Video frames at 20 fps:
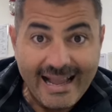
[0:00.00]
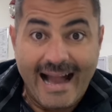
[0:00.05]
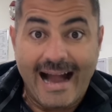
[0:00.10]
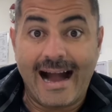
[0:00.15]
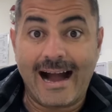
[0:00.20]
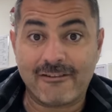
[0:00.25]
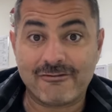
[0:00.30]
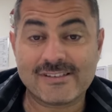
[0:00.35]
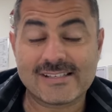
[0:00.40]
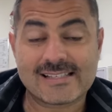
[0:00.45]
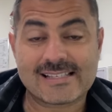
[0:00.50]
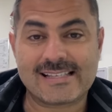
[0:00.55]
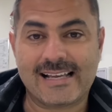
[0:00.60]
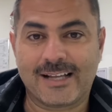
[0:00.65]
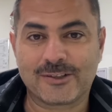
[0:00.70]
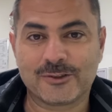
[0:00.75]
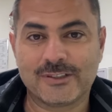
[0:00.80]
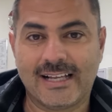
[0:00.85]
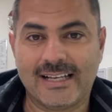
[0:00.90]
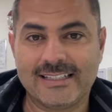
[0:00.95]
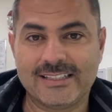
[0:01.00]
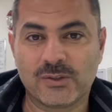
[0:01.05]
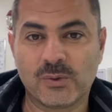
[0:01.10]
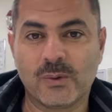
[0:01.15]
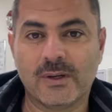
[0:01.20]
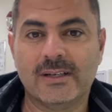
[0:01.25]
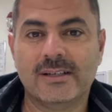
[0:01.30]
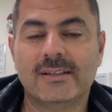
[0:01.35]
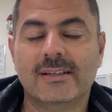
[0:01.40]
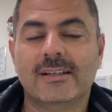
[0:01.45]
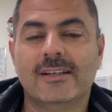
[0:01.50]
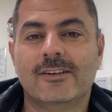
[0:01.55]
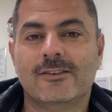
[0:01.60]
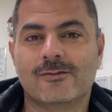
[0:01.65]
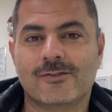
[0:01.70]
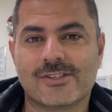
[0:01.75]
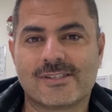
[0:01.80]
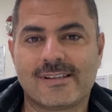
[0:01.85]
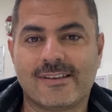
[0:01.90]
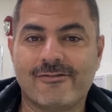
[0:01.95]
avançado da língua,
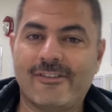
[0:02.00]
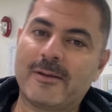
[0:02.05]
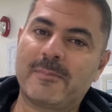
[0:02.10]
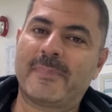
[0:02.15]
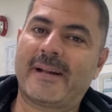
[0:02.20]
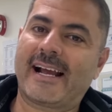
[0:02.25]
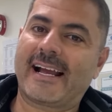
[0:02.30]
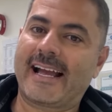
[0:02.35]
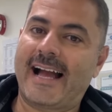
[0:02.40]
você vem para